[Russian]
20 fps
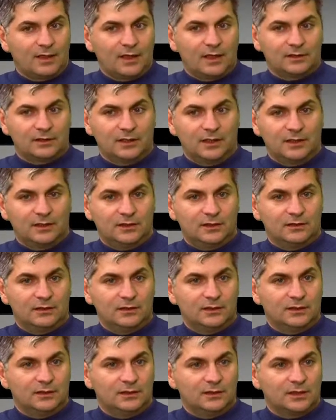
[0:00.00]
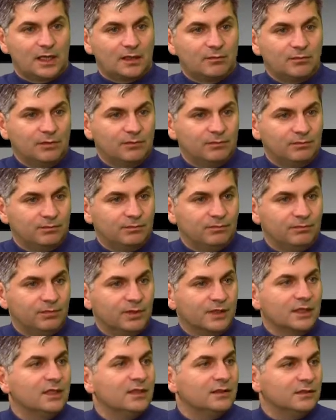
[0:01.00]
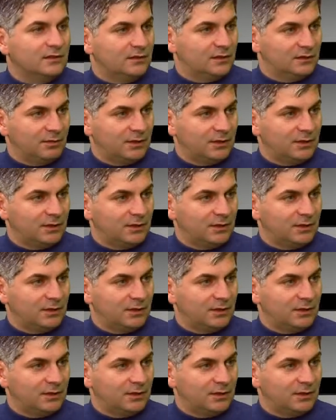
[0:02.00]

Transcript: как сказать, это как бы бренд